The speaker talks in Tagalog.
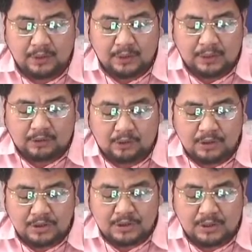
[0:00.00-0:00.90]
Ito,
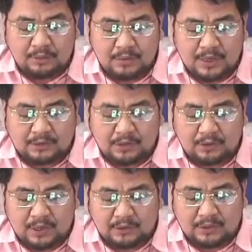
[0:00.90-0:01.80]
ayusin lang ho natin
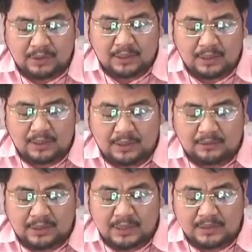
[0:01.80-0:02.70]
yung ating uh,
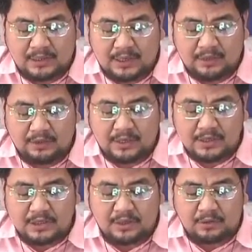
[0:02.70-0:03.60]
text line, uh,
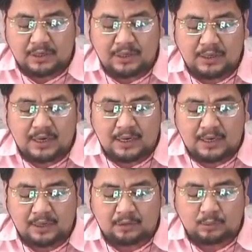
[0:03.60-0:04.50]

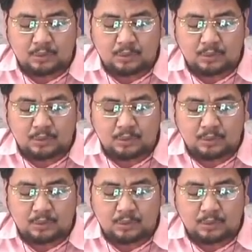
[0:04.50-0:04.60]
0927